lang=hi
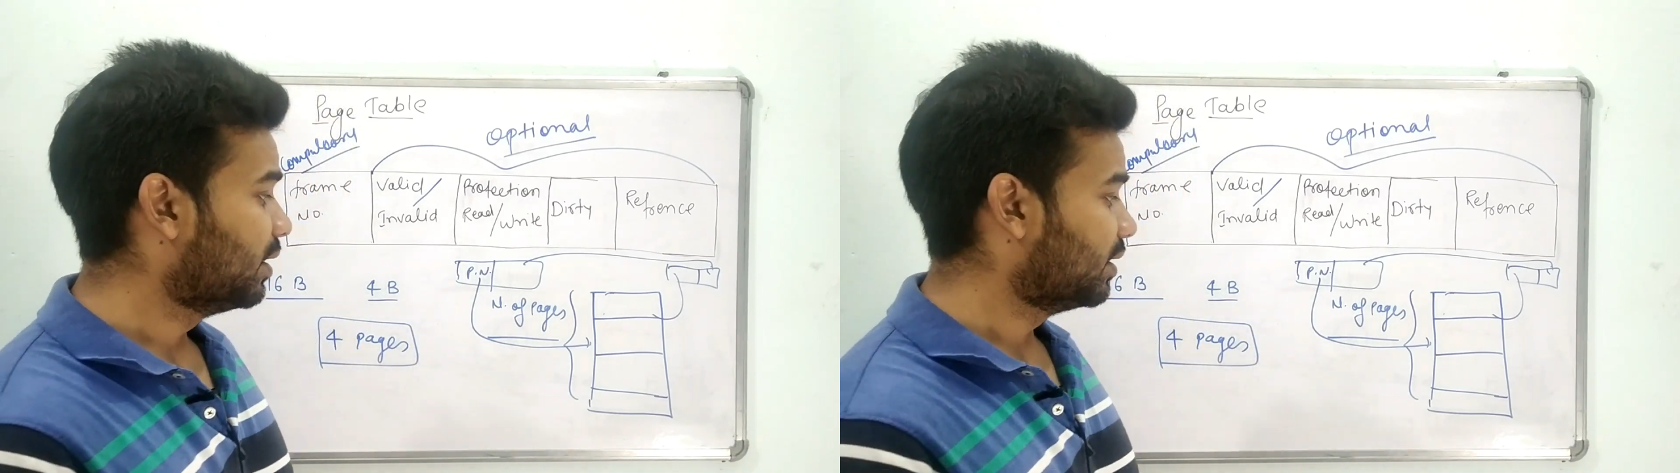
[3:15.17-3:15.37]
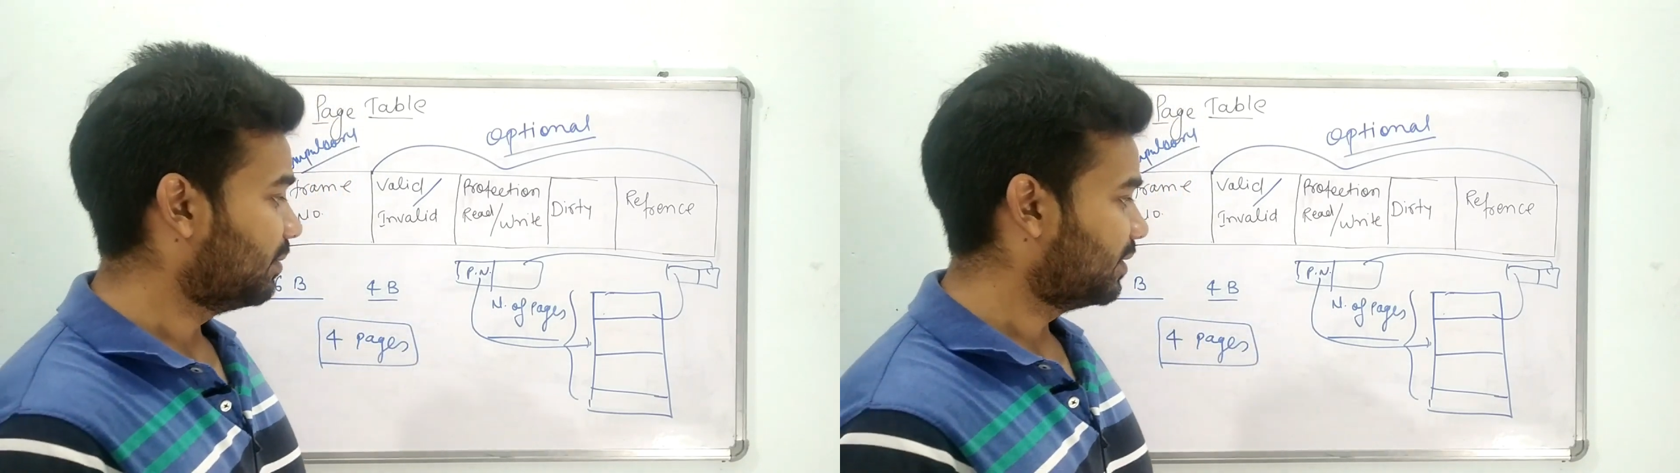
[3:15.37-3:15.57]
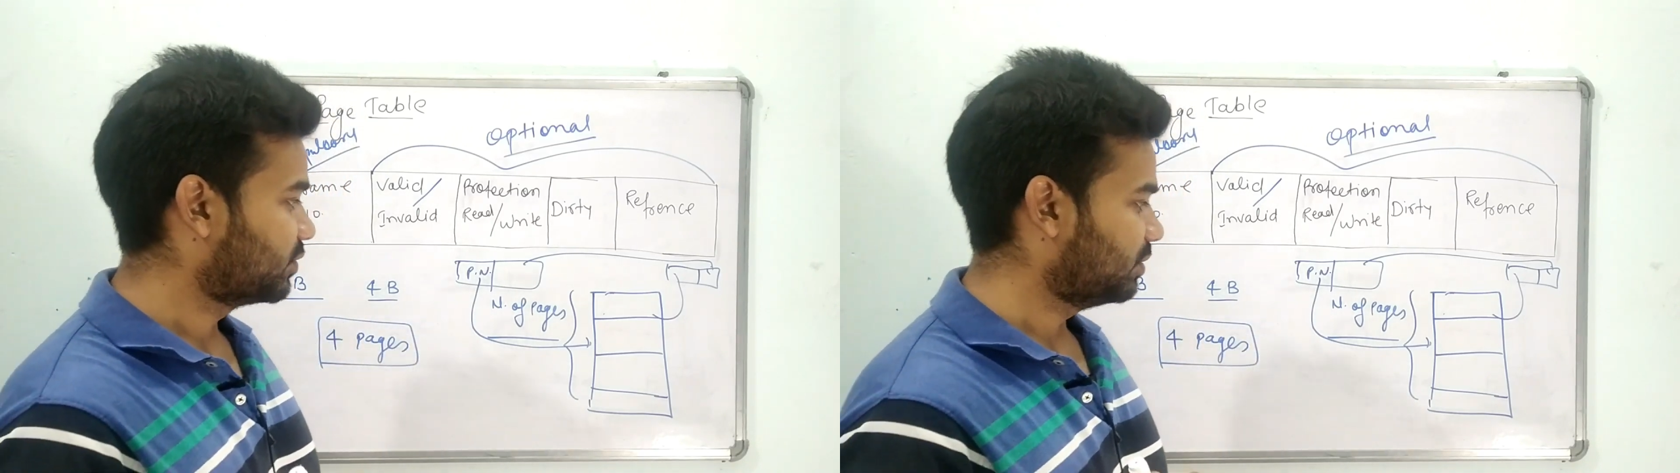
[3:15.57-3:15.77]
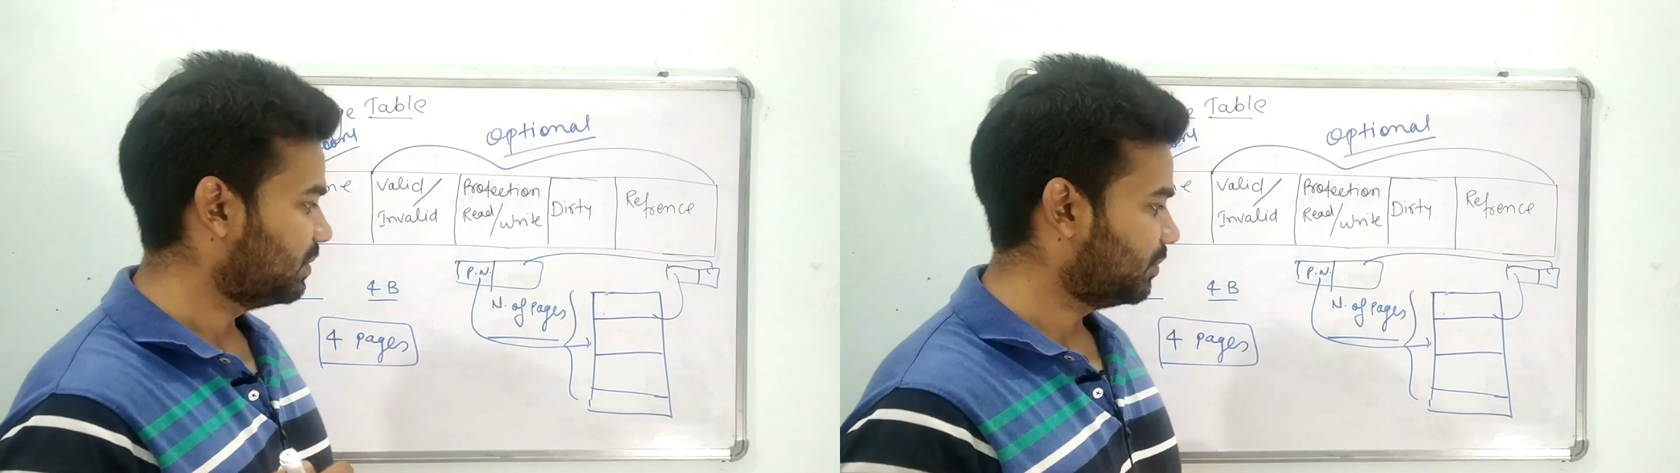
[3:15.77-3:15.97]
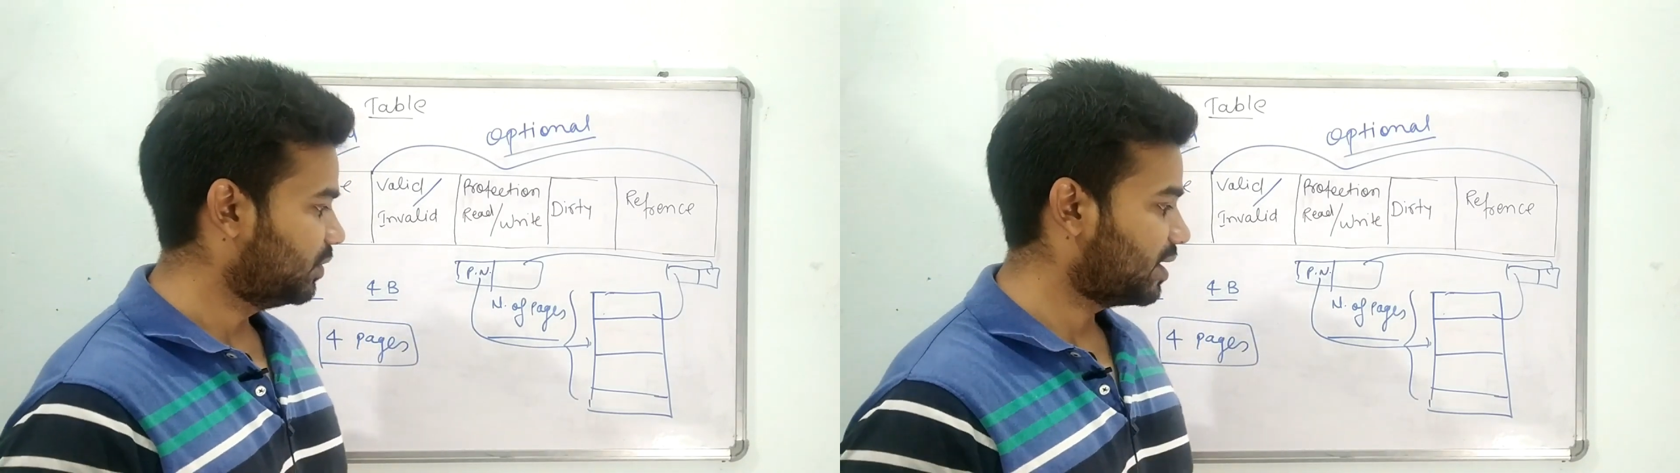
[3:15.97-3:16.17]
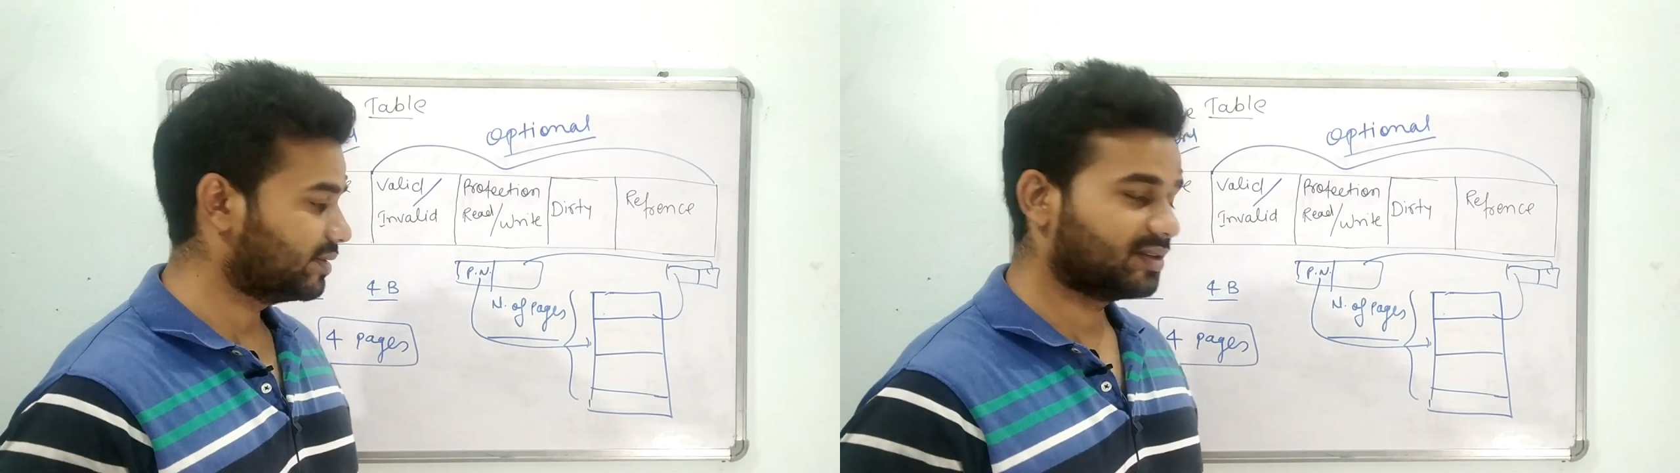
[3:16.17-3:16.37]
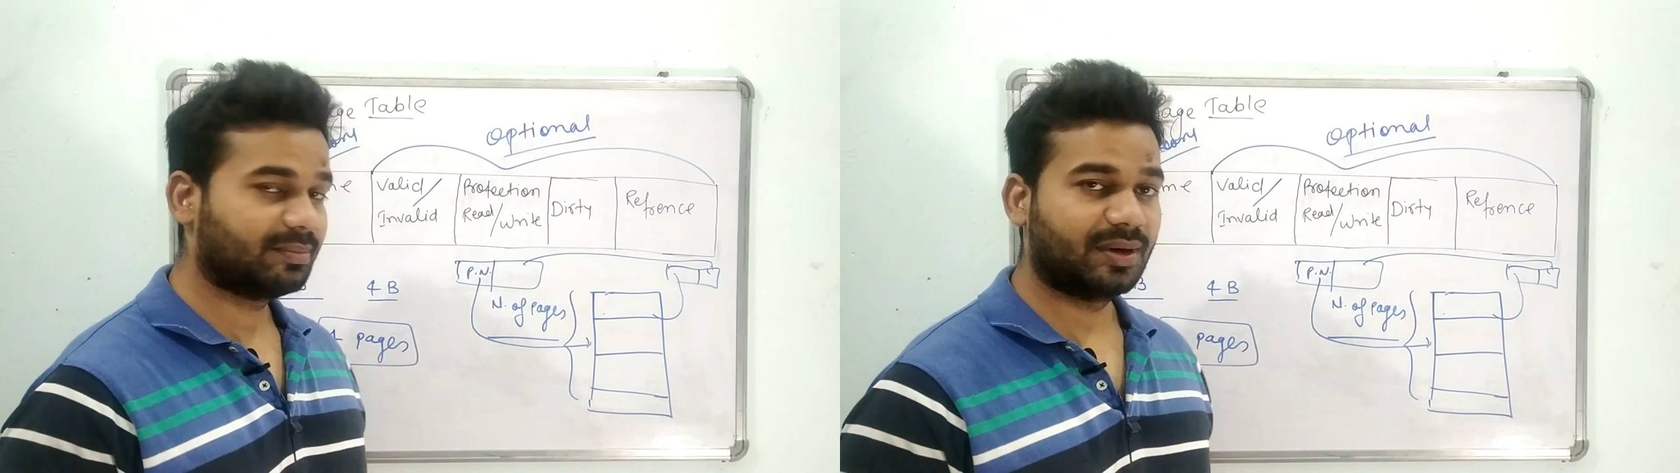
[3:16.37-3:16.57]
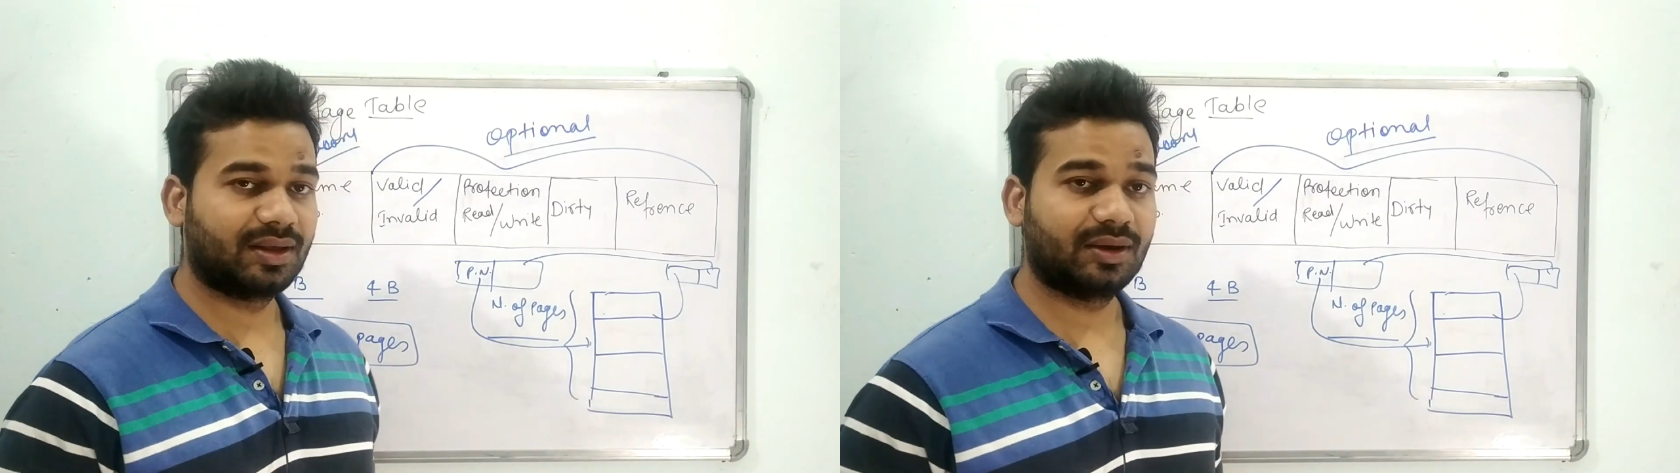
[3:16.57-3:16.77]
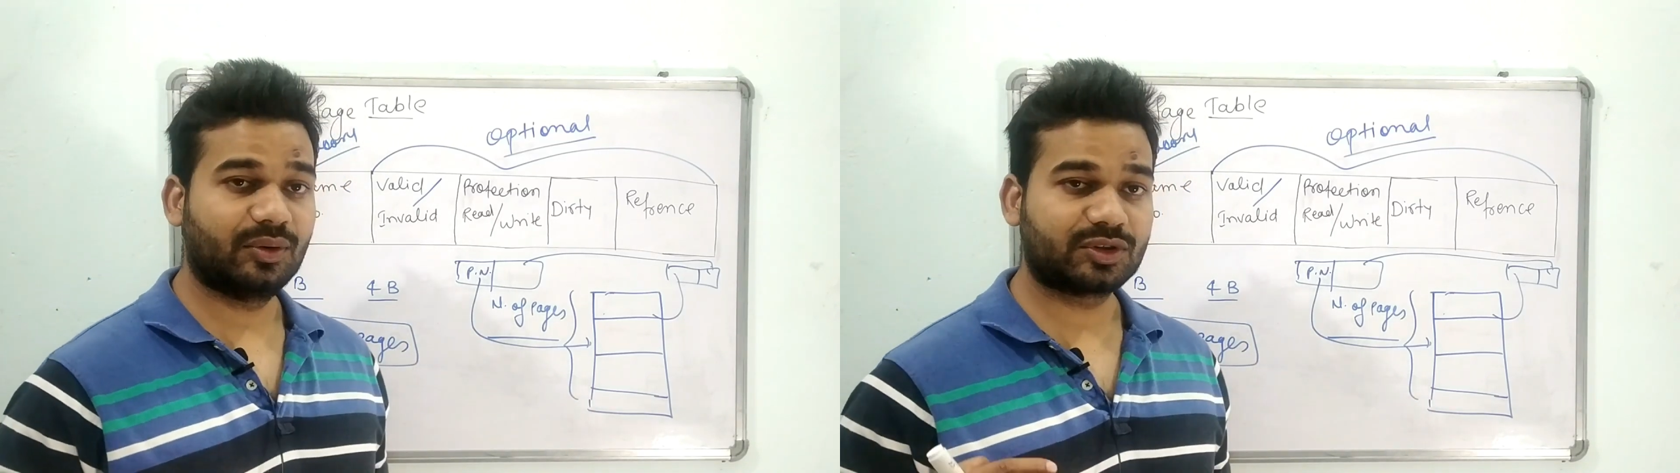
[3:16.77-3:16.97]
या वर्चुअल मेमोरी कंसेप्ट पढ़ेंगे